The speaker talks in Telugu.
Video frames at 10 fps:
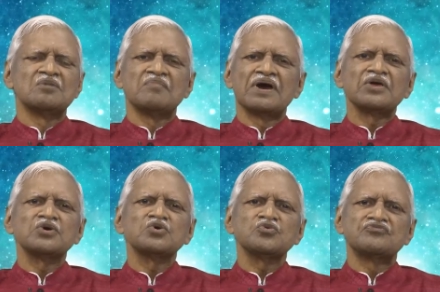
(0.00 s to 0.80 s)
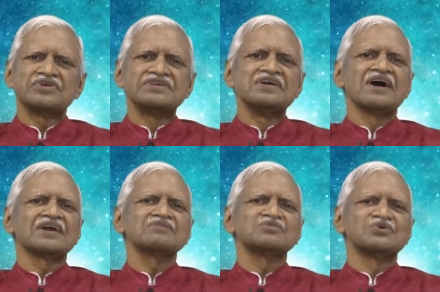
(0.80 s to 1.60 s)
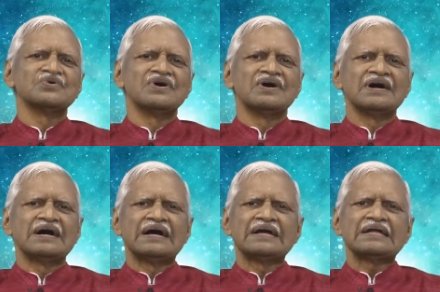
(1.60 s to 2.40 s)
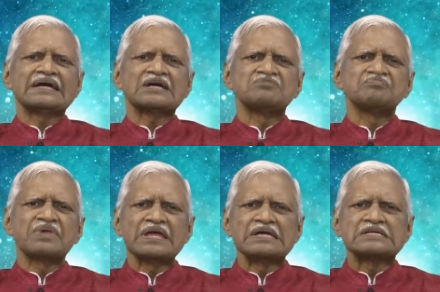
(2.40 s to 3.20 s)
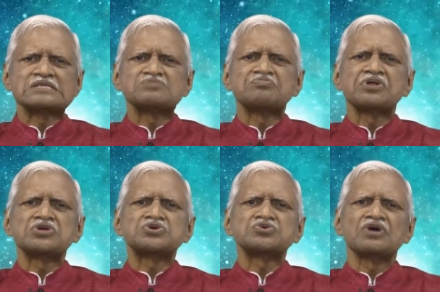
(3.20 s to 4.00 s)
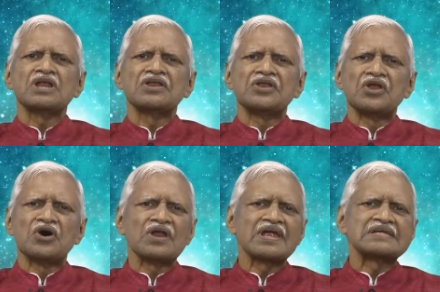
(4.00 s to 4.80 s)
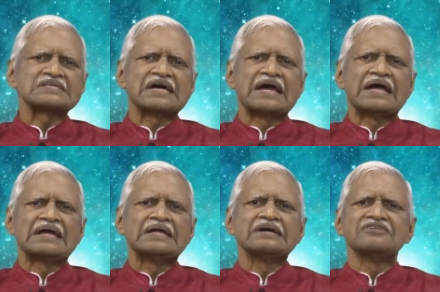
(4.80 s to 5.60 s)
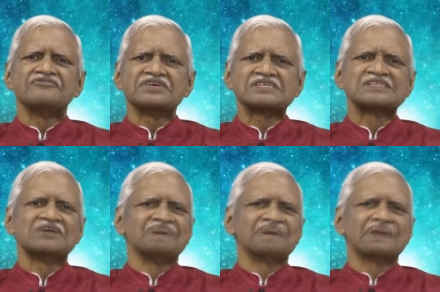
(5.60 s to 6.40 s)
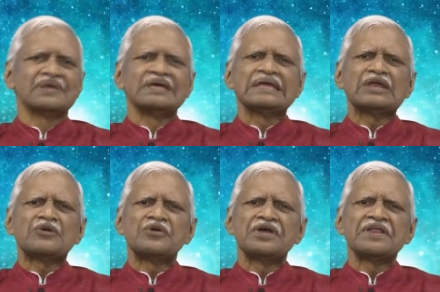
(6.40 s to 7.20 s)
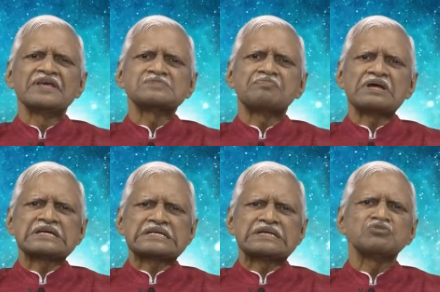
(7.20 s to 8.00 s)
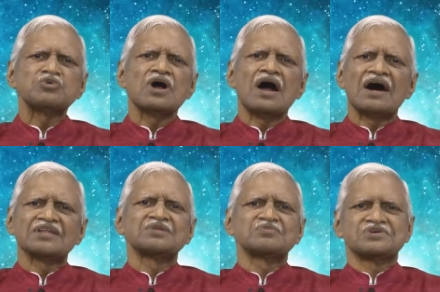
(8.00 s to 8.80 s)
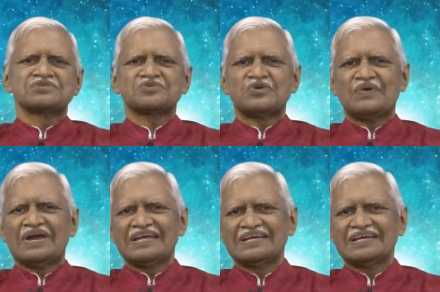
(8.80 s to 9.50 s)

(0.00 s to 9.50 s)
మరియు విజ్ఞానము అంటే కంప్లీట్ స్పిరిచువల్ నాలెడ్జ్ అండ్ విజ్డమ్ ఈ రెండింటిని స్పష్టముగా అర్థం చేసుకోవాలి